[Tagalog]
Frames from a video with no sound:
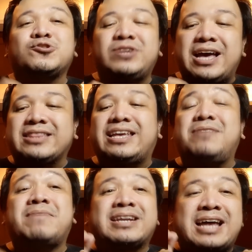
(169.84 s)
Gusto
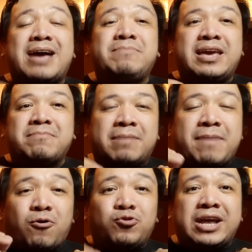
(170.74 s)
natin marami ang
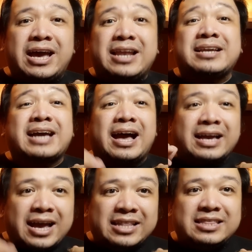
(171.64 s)
mabakunahan
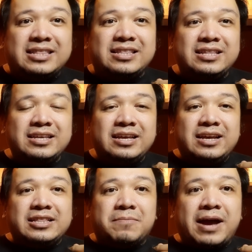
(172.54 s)
kaagad.
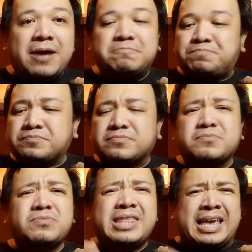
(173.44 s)
'Di ba?
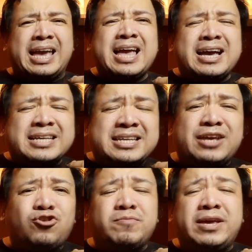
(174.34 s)
Kaya nga
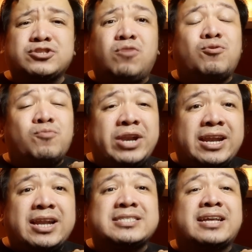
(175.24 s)
sila Yorme Isko bumili
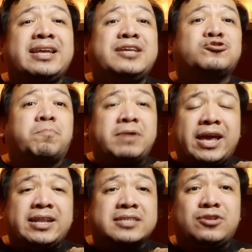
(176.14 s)
na ng sariling
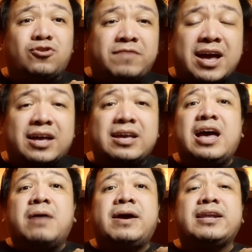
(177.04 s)
supply ng Sinovac
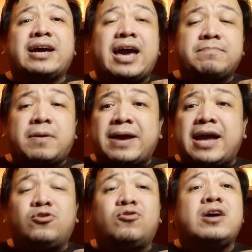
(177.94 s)
para kahit
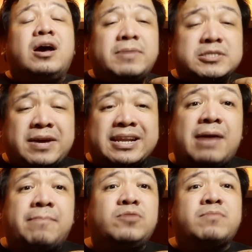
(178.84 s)
papano mas
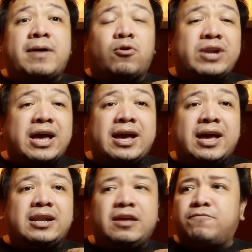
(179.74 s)
marami yung
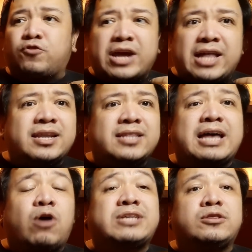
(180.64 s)
mabakunahan. Ay,
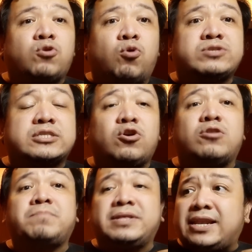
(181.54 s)
400,000 doses
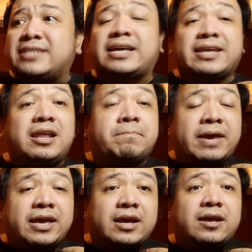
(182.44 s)
yon Binili sariling
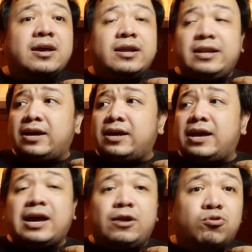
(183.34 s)
pera ng
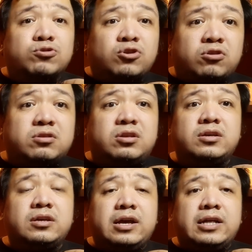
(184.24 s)
uh, lungsod.
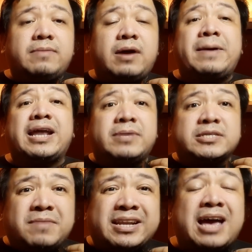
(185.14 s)
'Di ba? Para
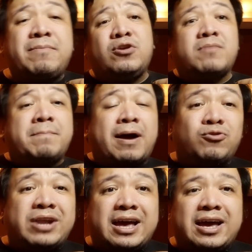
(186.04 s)
mas marami yung
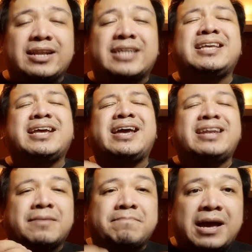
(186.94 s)
mabakunahan kasi nga
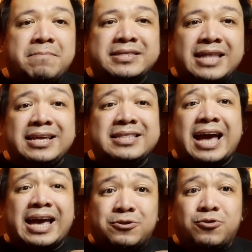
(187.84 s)
nagmamadali
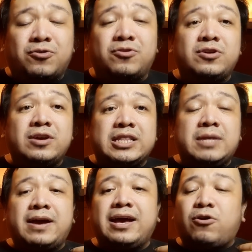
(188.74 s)
tayo.
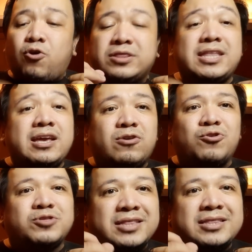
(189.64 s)
'Di ba?
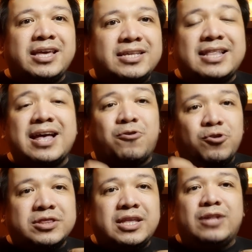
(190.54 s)
Konting-konting tiis lang,
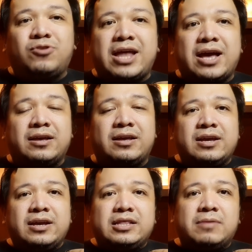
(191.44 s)
konting ano lang.
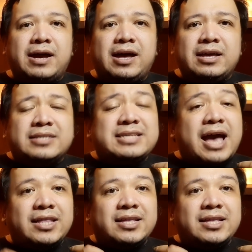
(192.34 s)
'di ba? Sa